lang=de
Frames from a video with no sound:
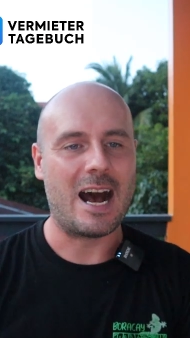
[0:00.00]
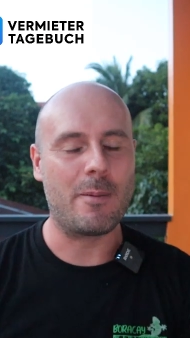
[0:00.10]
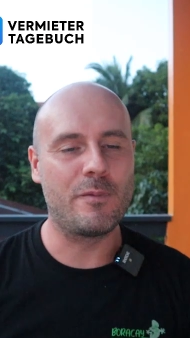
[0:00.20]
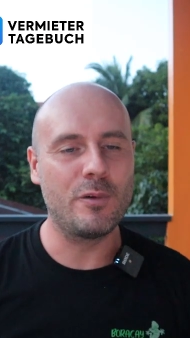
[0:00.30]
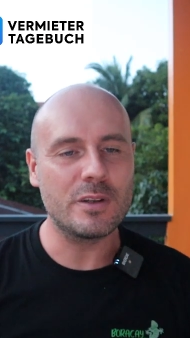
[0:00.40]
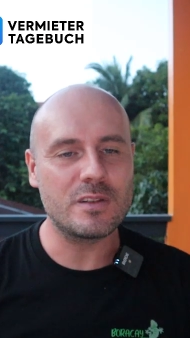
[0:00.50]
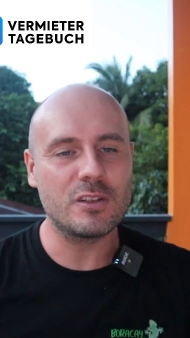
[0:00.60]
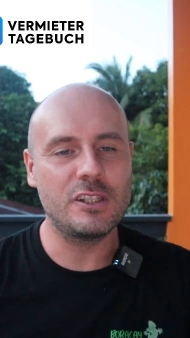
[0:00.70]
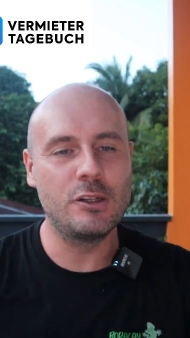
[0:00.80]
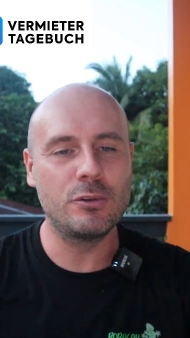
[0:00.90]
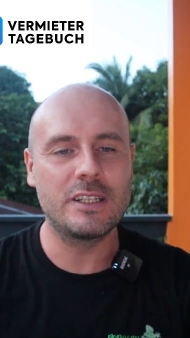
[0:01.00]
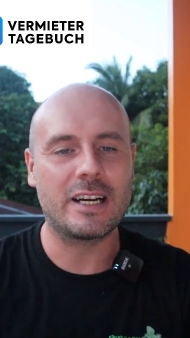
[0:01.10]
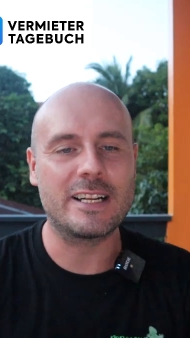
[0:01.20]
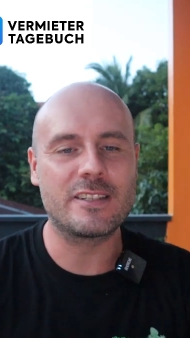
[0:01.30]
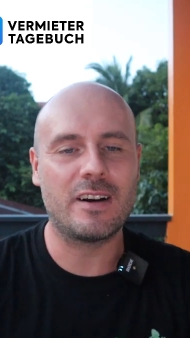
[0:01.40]
Am 14. Juni
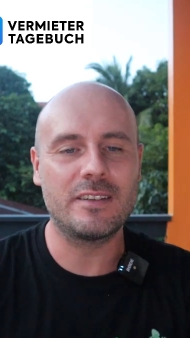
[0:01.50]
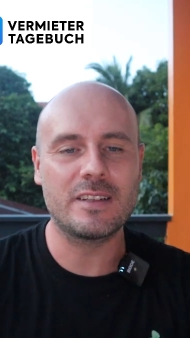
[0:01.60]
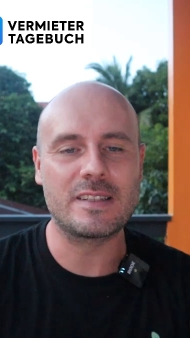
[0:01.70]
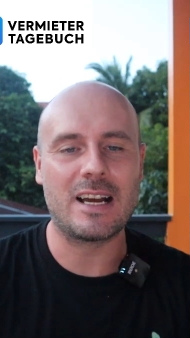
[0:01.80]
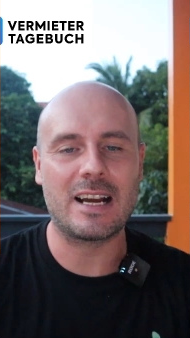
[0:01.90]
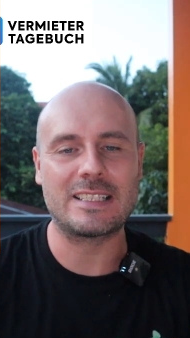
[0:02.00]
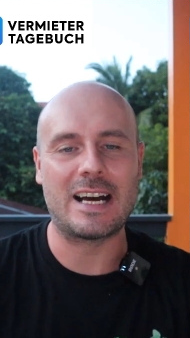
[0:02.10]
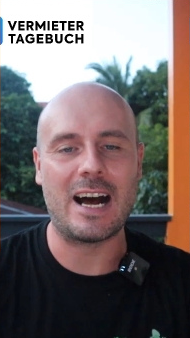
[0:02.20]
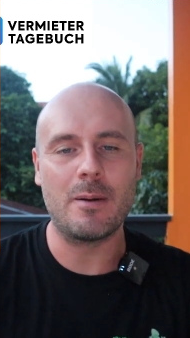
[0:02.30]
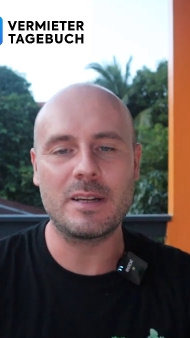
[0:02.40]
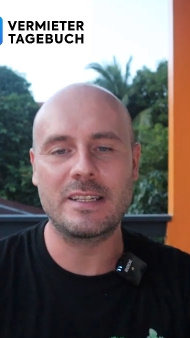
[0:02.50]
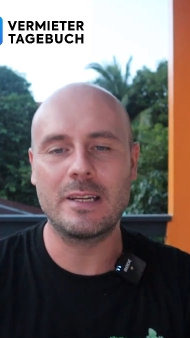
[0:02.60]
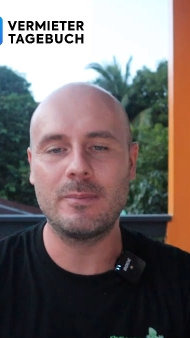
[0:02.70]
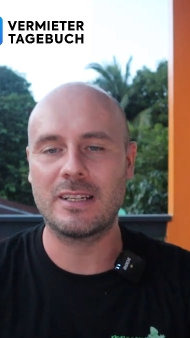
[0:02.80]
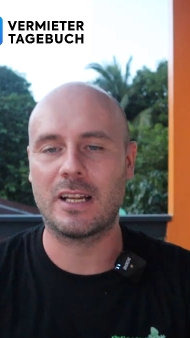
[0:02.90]
23 sagte Habeck
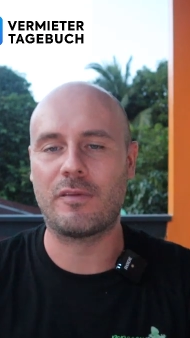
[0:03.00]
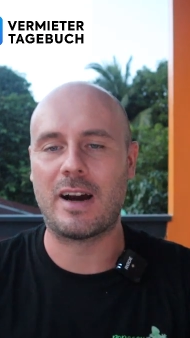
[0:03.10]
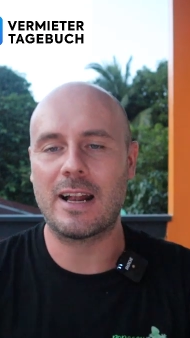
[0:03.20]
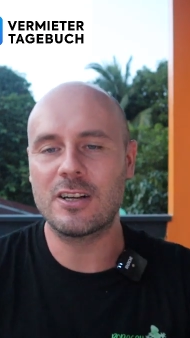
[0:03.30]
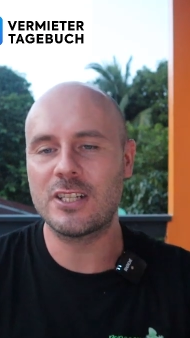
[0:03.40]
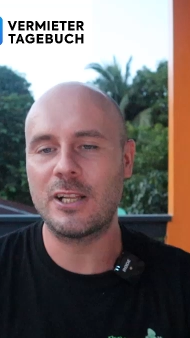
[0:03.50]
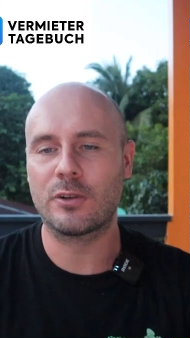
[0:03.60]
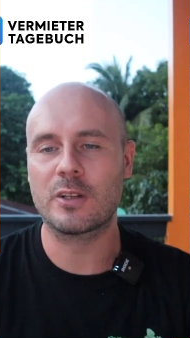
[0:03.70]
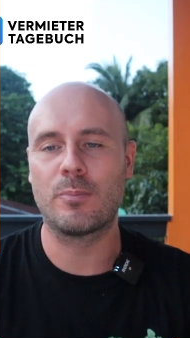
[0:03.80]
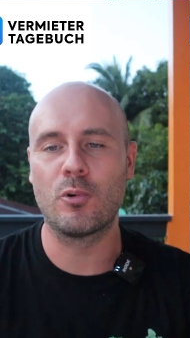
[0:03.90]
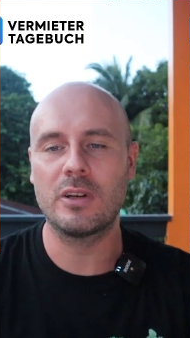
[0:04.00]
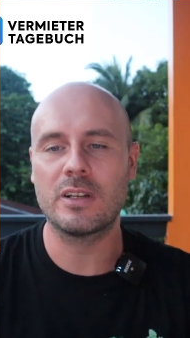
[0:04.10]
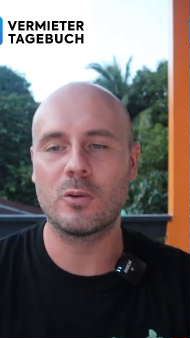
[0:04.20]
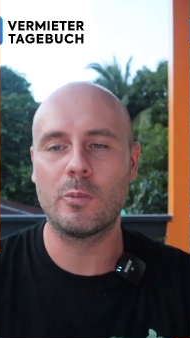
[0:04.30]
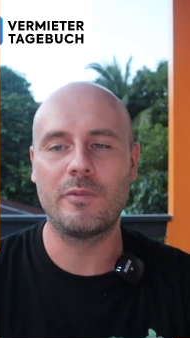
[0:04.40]
nämlich einer Veranstaltung des
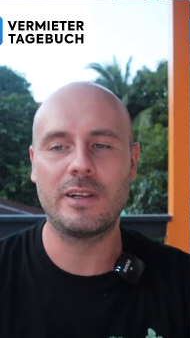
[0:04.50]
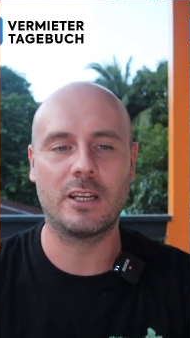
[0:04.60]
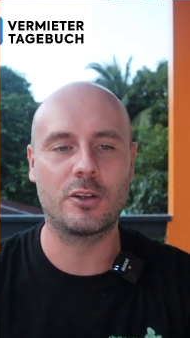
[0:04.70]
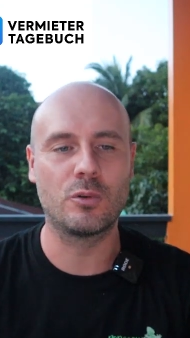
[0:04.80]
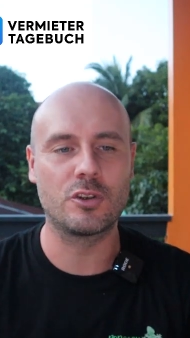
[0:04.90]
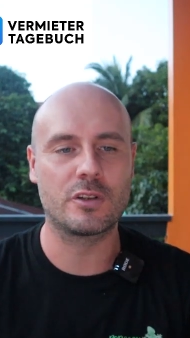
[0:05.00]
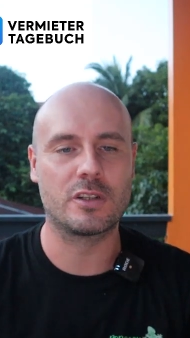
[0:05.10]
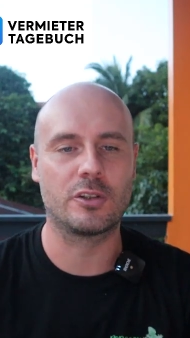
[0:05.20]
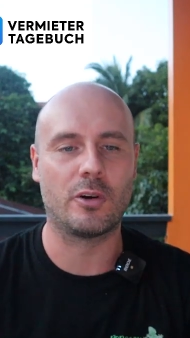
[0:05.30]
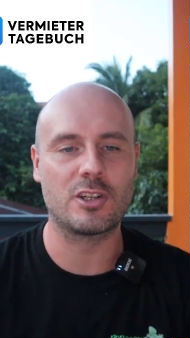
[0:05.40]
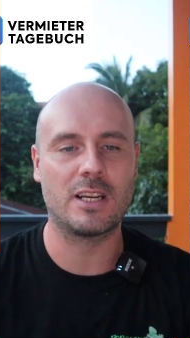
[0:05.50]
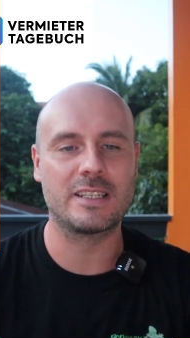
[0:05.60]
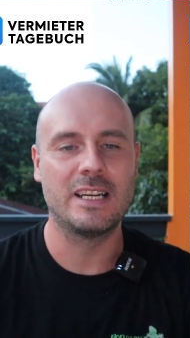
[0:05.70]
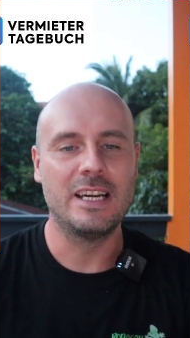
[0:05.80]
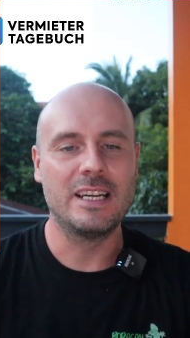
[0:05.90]
Bundes Naturschutz in
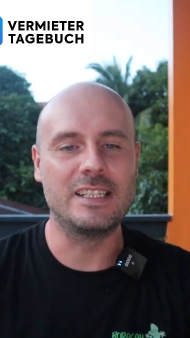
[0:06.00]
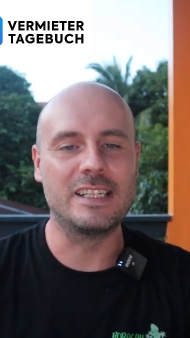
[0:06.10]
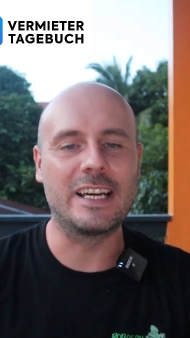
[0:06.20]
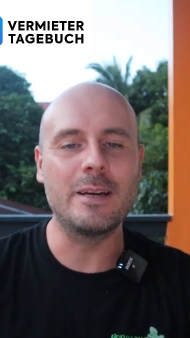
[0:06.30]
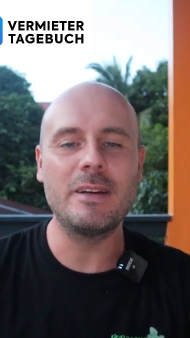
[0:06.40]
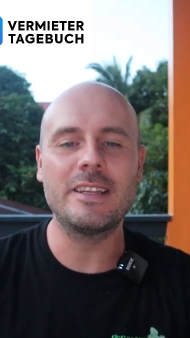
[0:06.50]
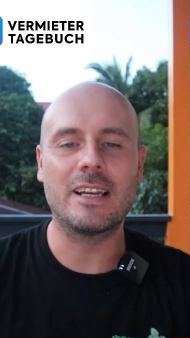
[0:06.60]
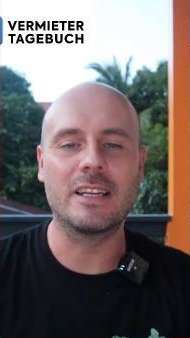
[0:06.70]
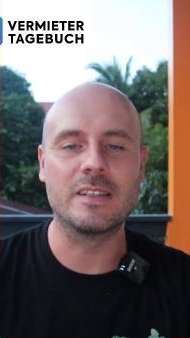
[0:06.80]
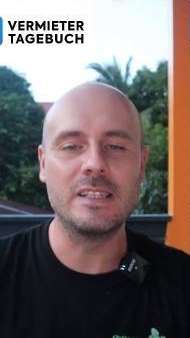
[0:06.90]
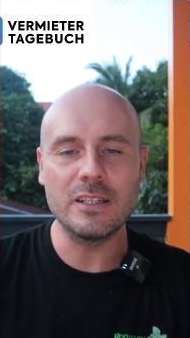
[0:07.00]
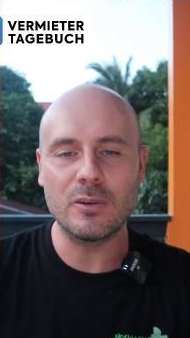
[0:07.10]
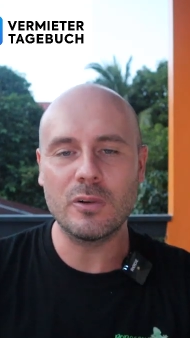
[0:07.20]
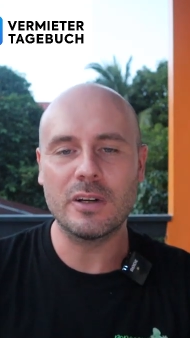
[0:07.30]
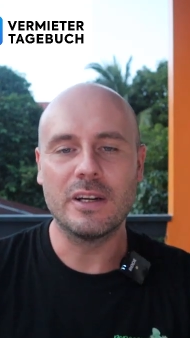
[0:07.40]
Deutschland, die
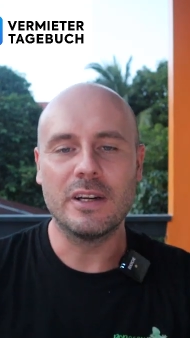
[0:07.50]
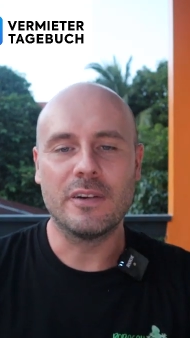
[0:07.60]
Kriminalisierung,